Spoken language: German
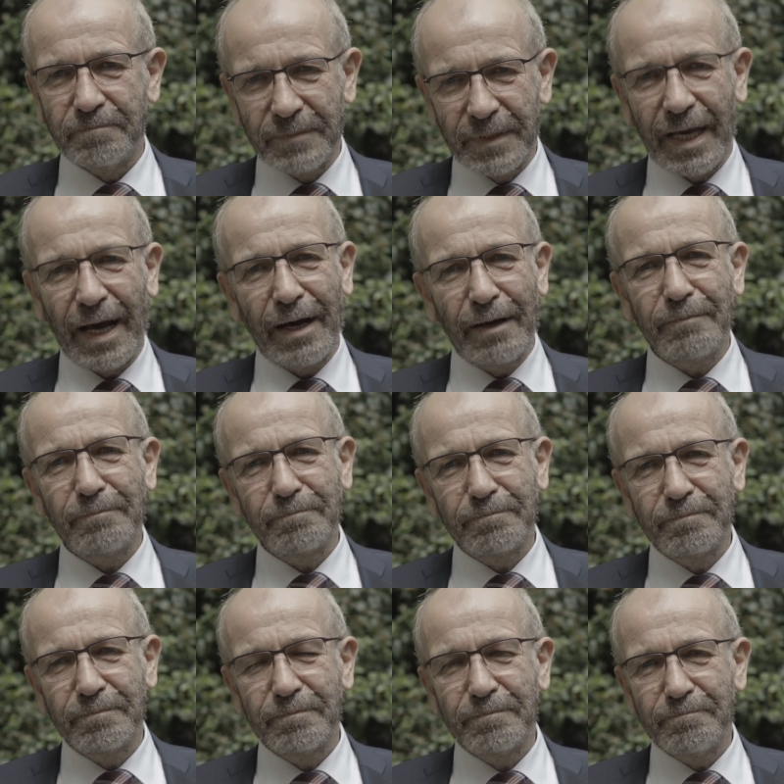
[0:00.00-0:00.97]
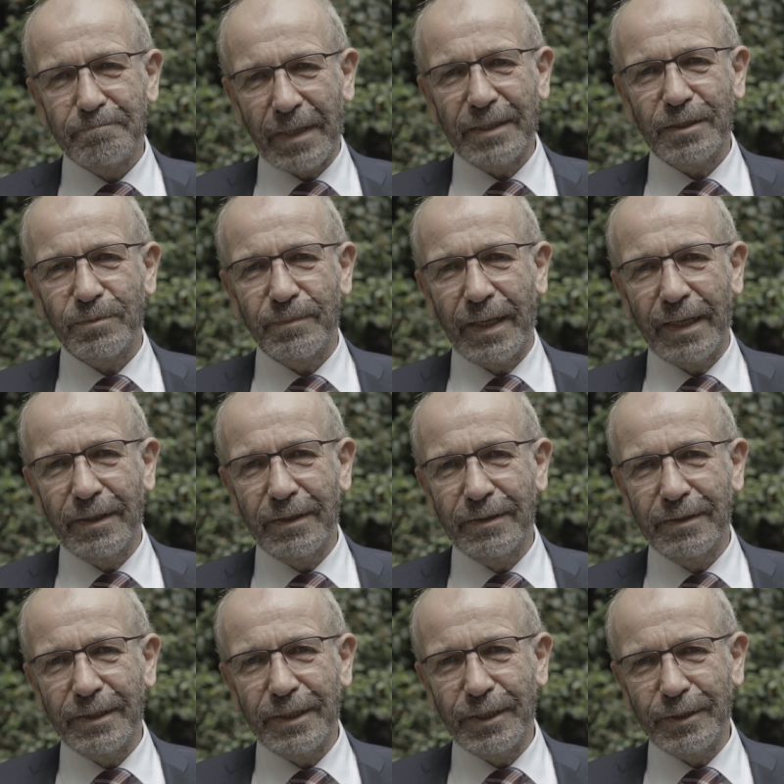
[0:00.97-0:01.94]
Ja,
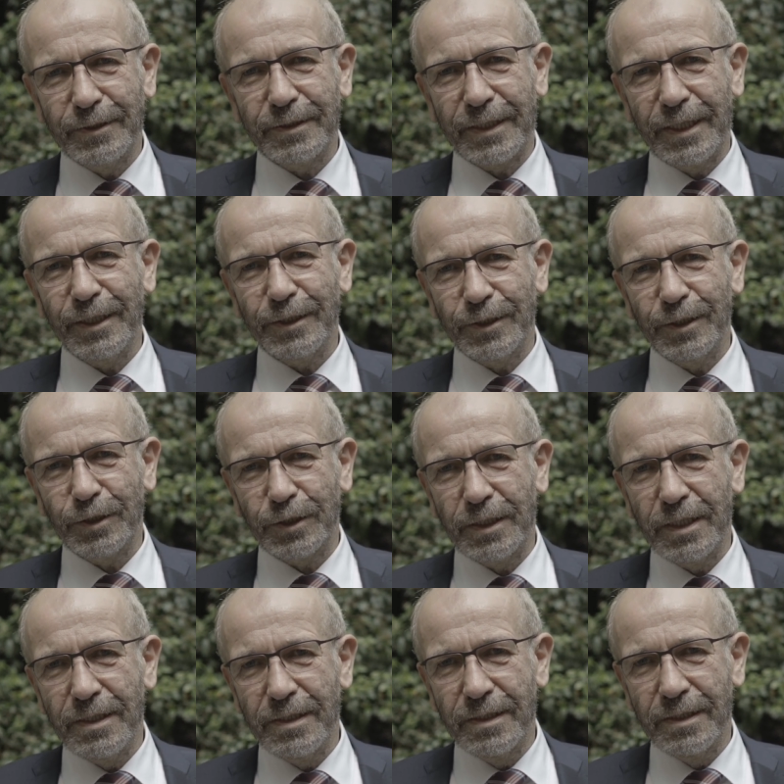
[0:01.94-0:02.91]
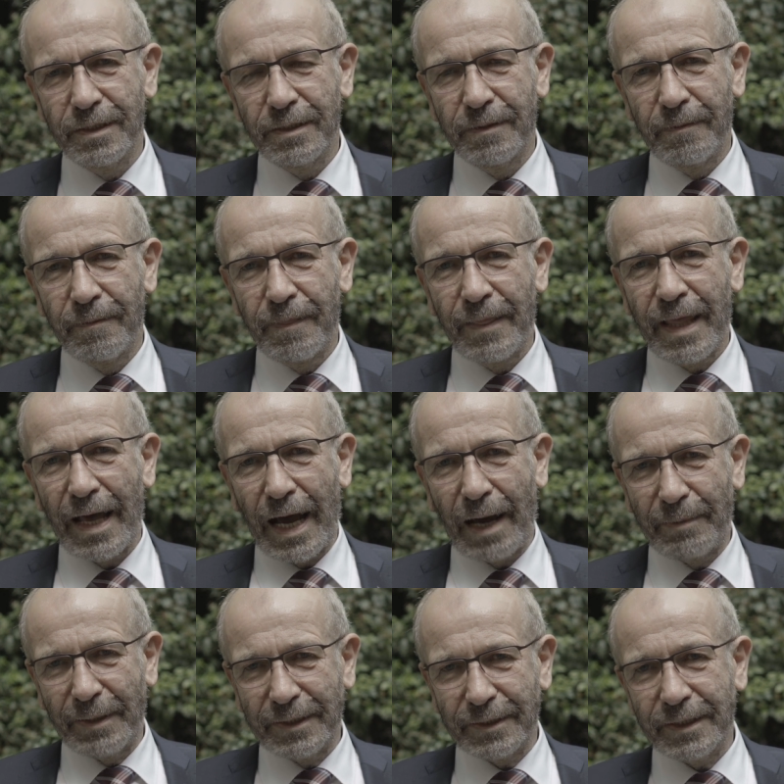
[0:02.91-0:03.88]
manchmal ist Kirche still,
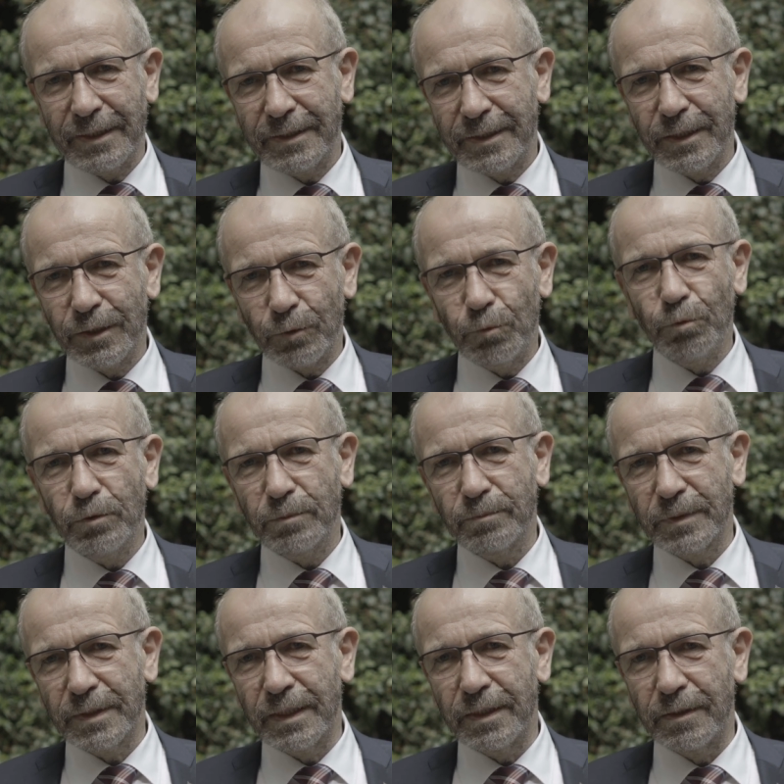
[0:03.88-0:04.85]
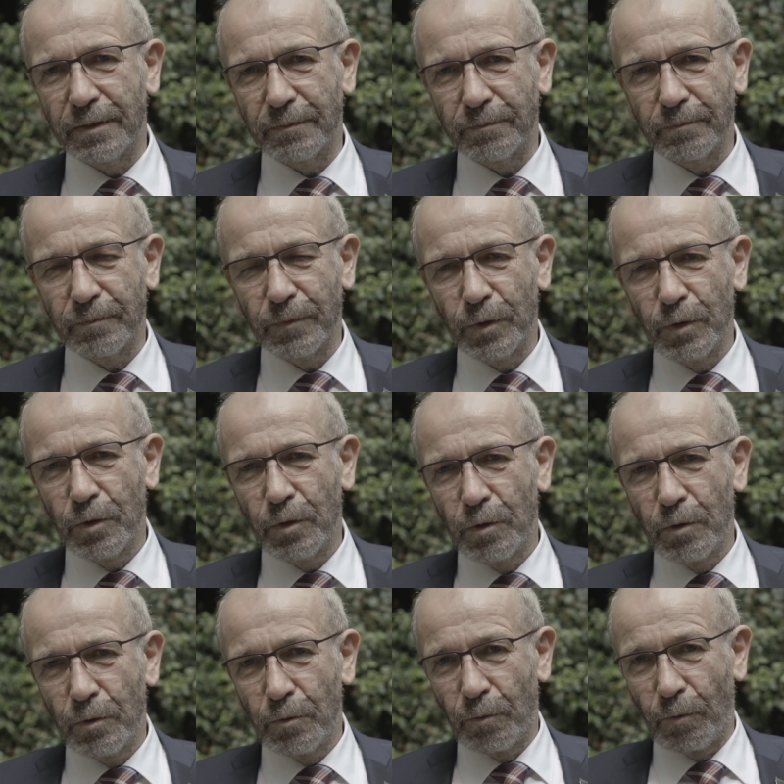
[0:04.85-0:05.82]
aber in richtig gutem Sinne.
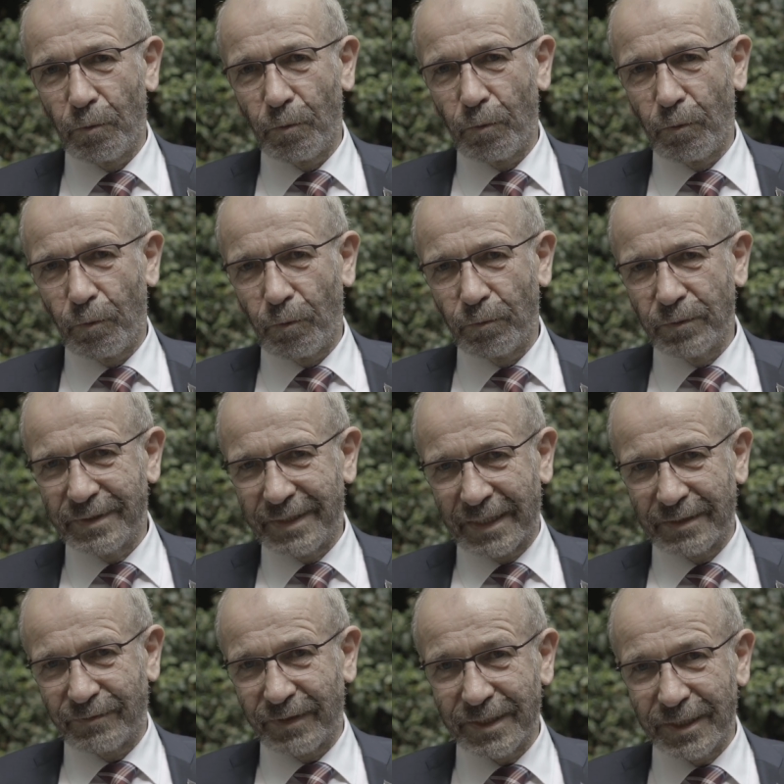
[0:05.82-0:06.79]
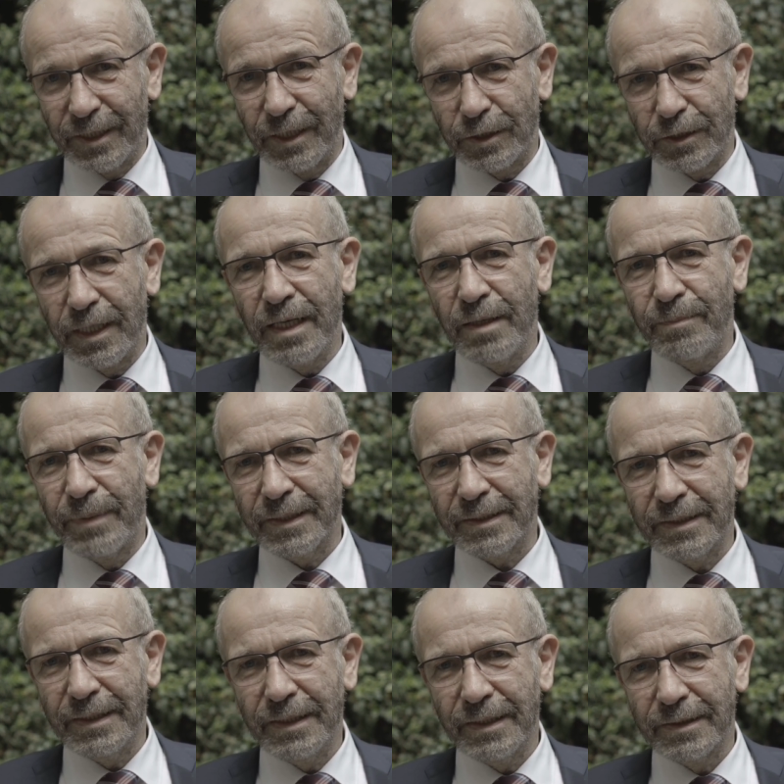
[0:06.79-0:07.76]
Und das, was in der Stille
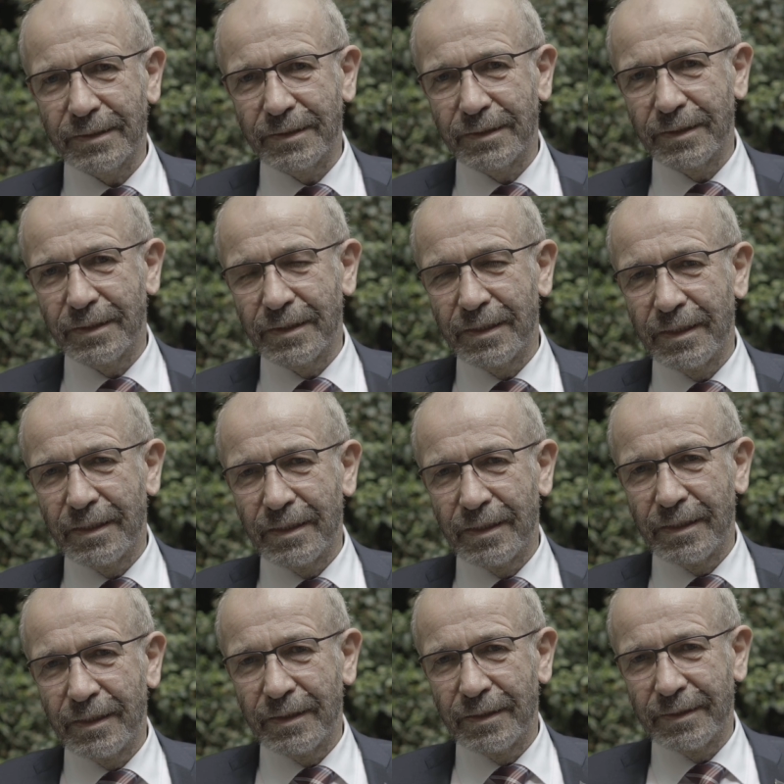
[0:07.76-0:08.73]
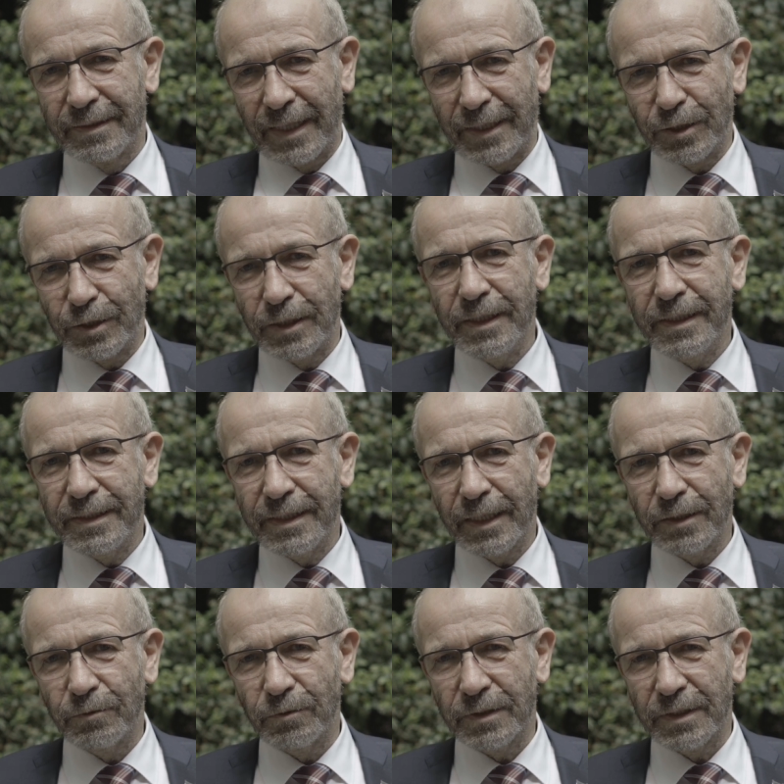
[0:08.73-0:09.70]
passiert, da geschieht
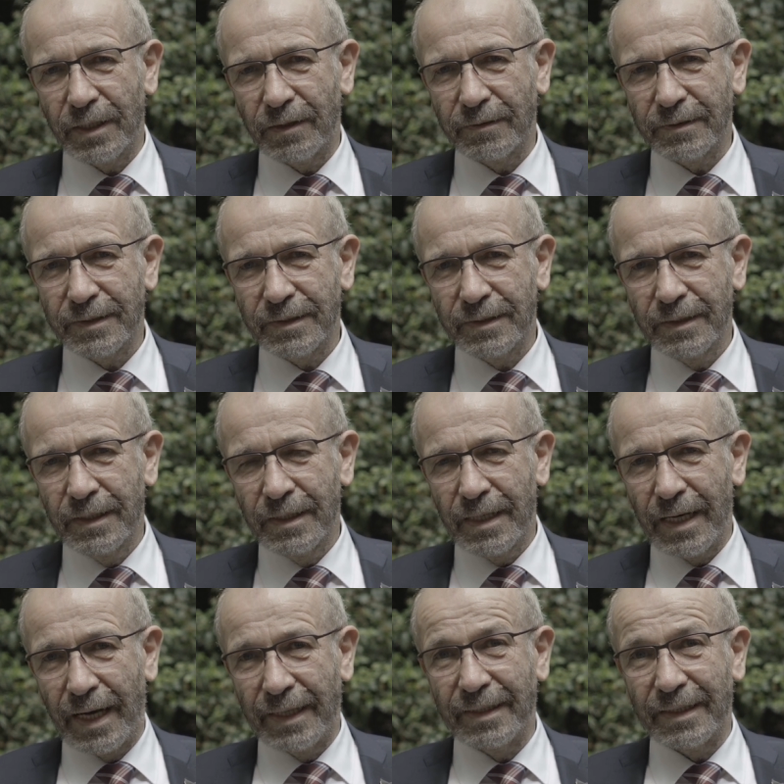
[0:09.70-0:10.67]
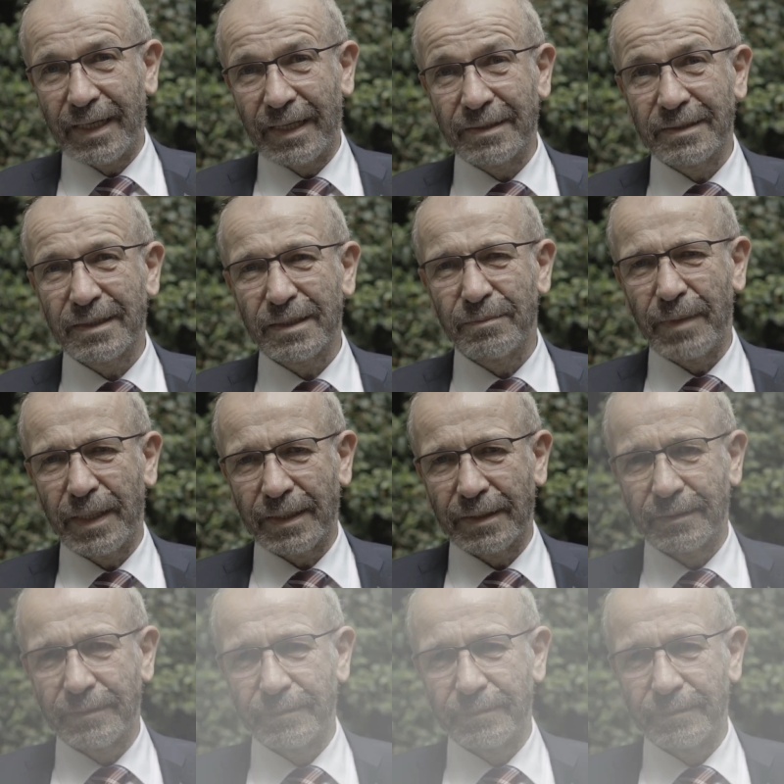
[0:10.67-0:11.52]
ja durchaus eine ganze Menge.